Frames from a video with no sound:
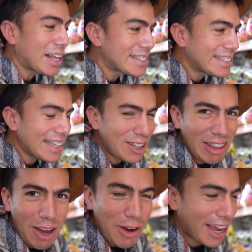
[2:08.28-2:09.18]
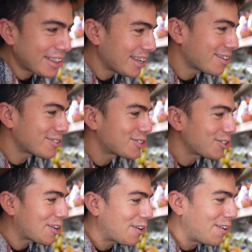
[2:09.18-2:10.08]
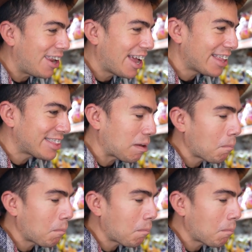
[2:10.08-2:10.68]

Pancito de aguacate con chocolate.